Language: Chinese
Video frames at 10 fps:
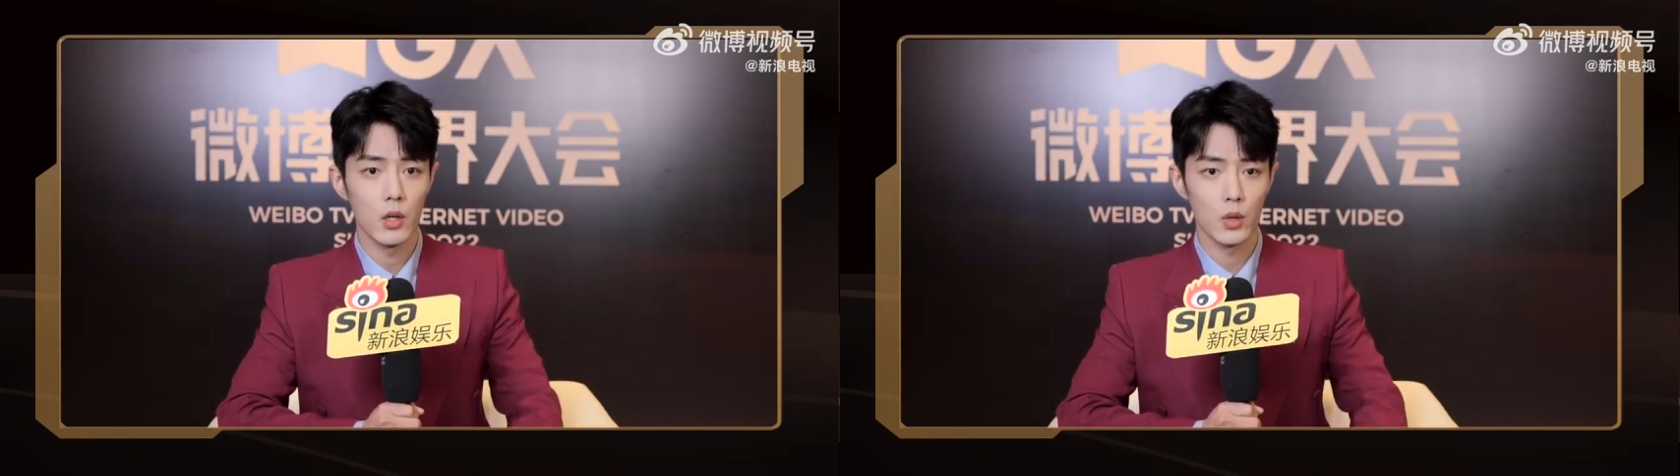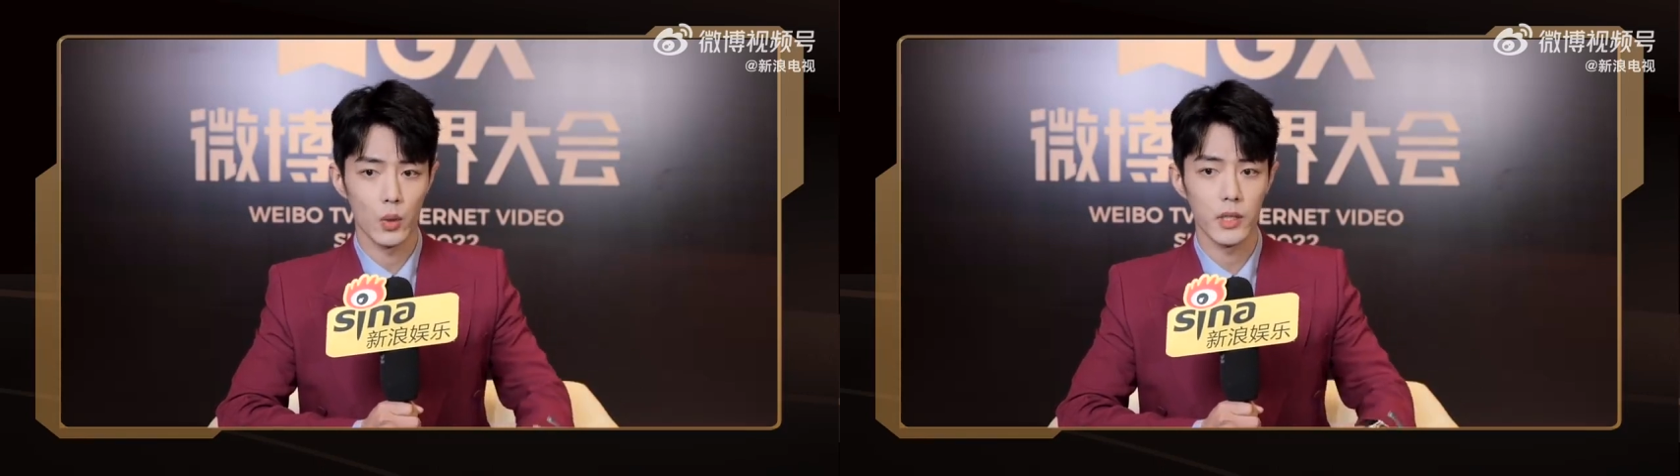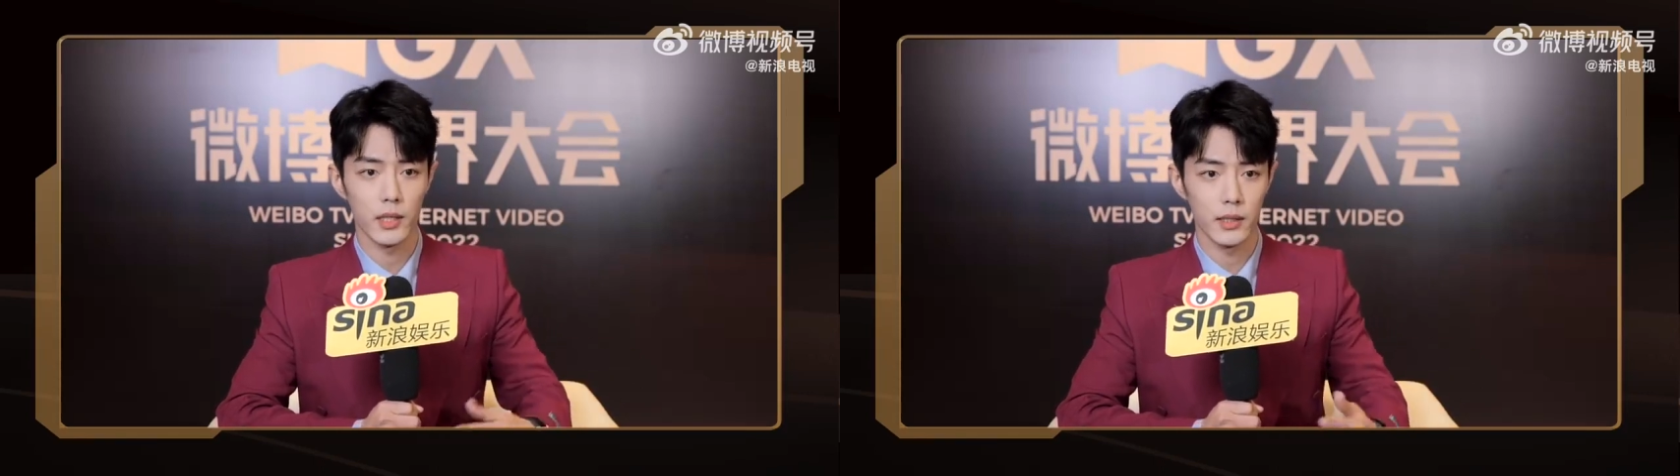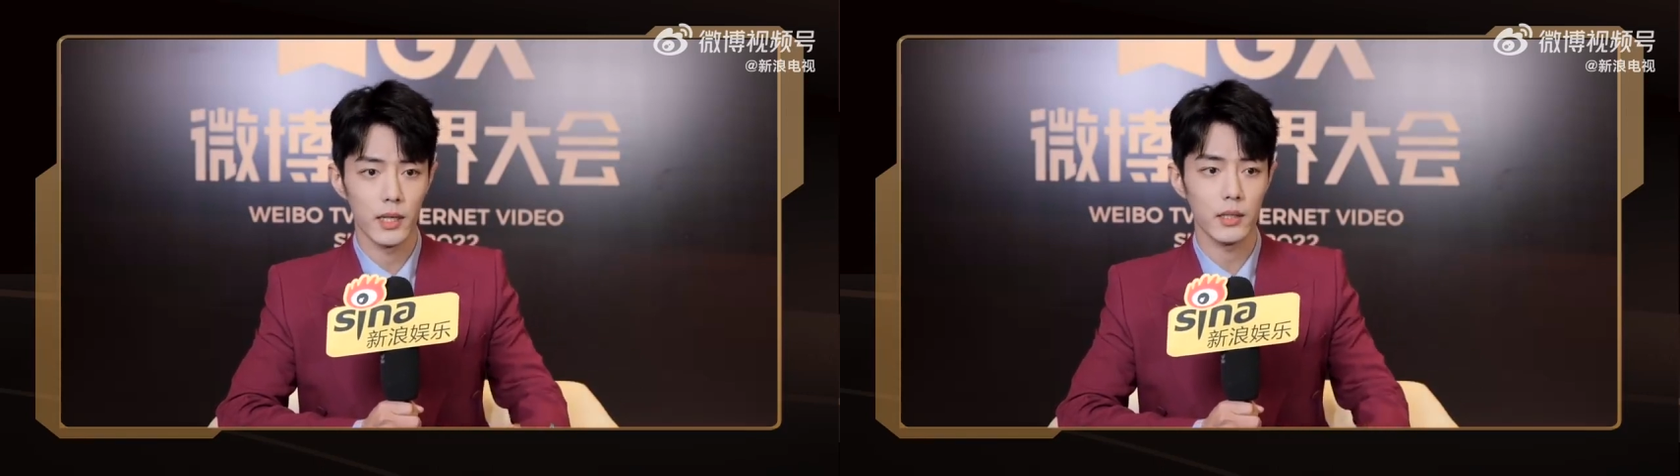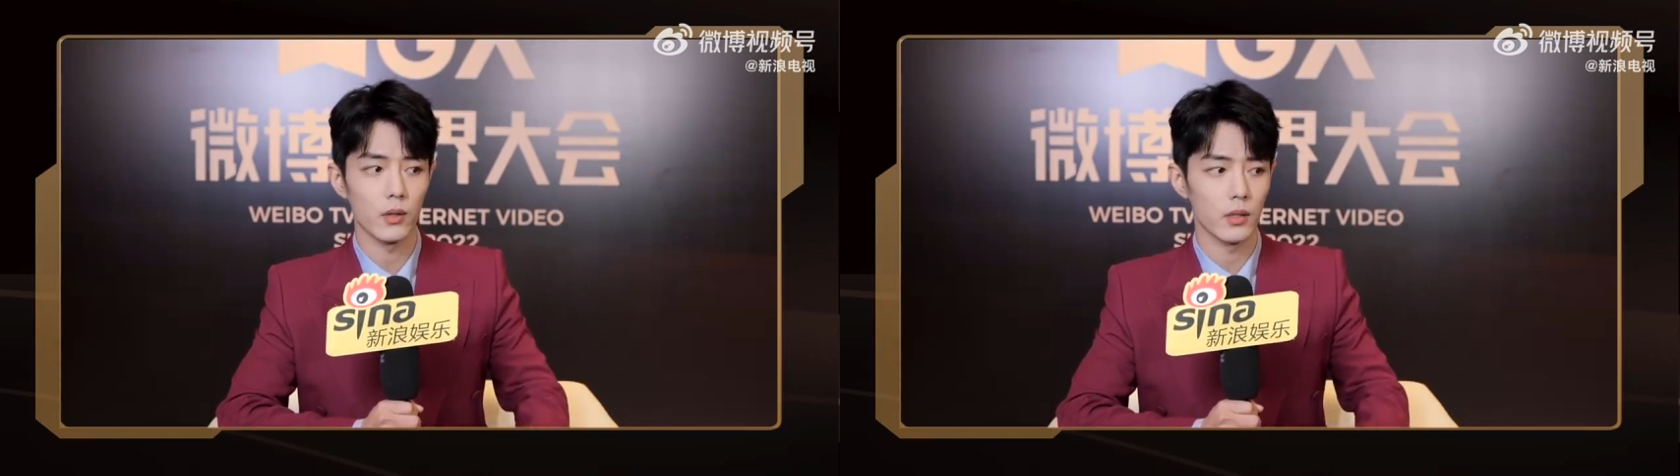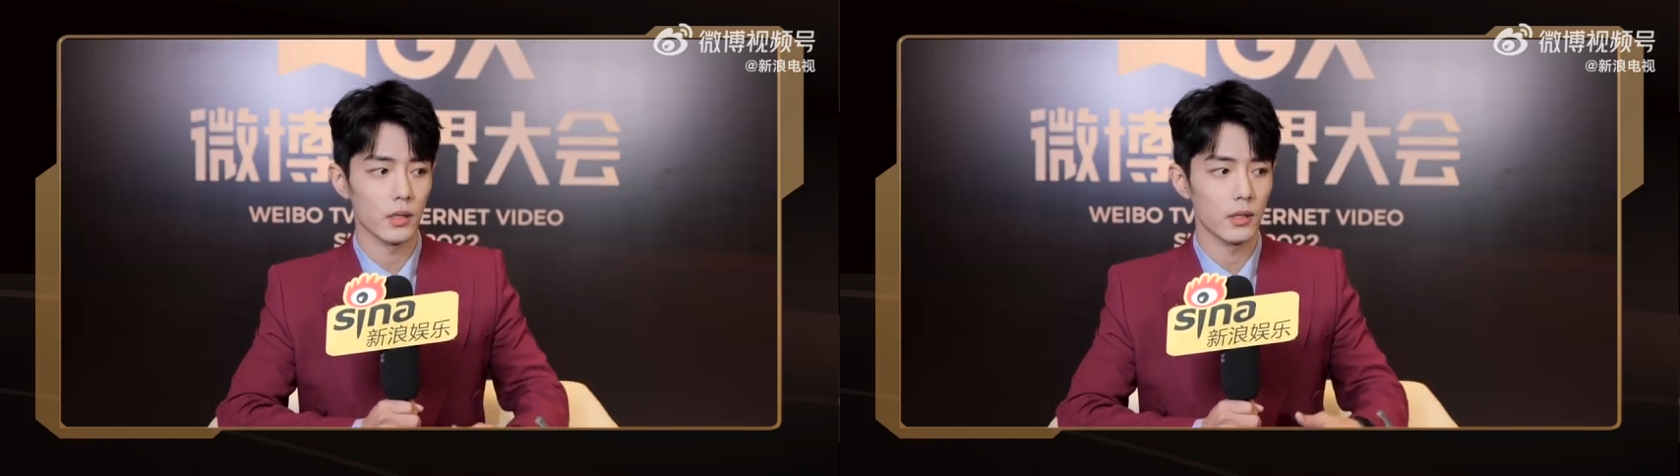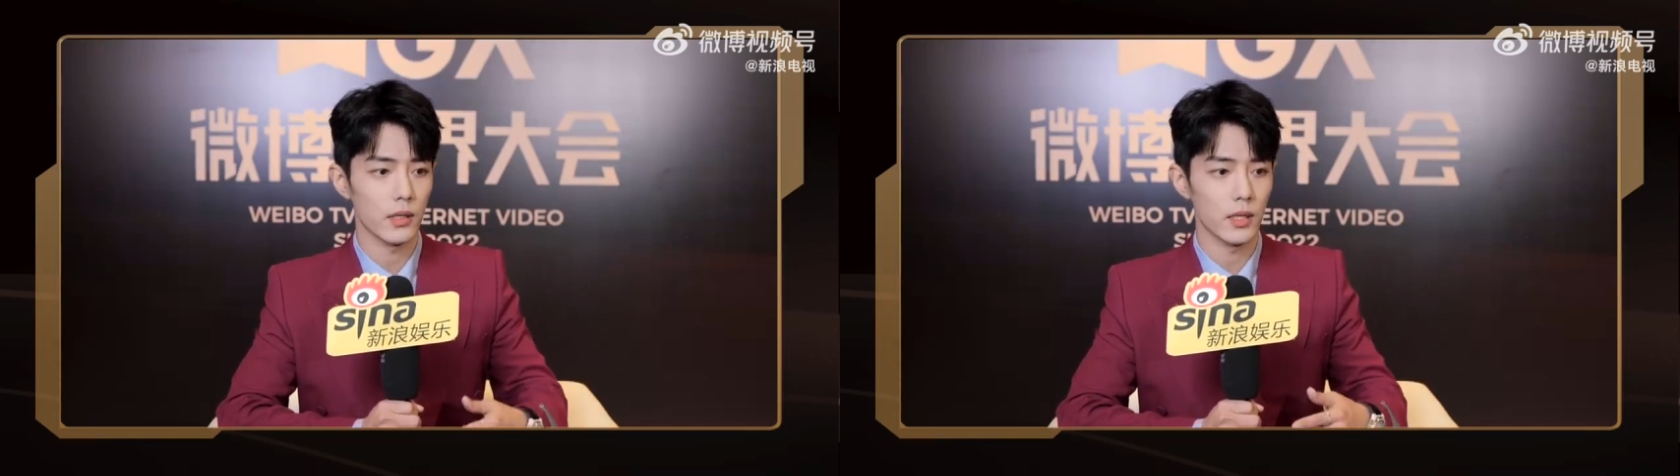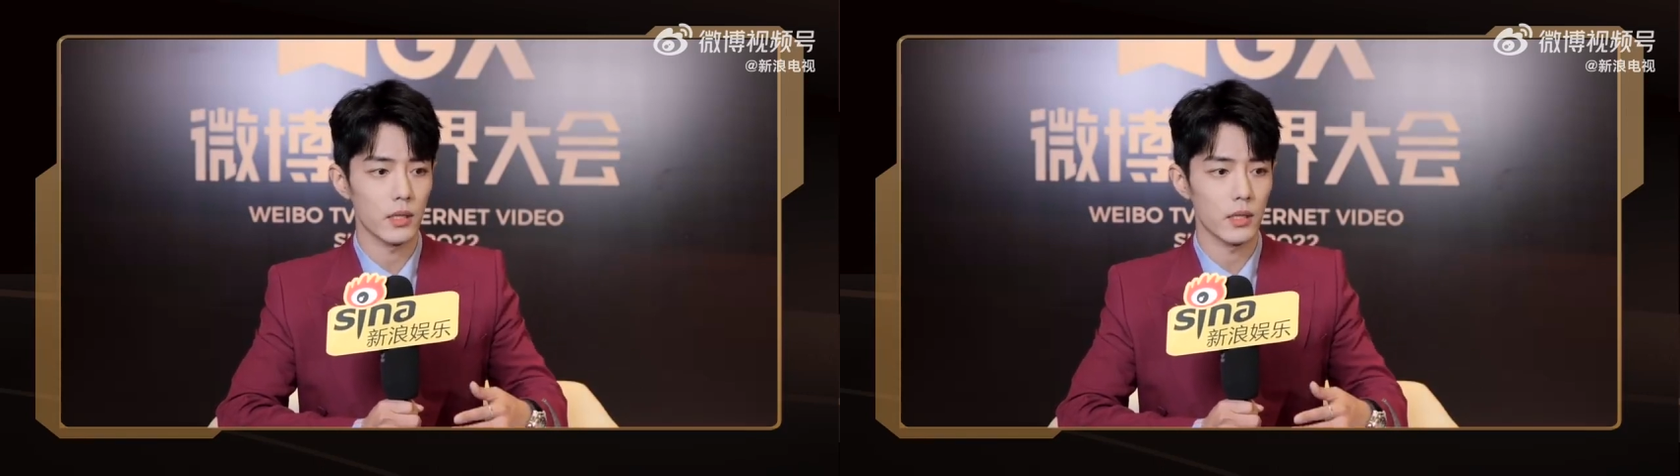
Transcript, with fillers: 所以你跟他有一个前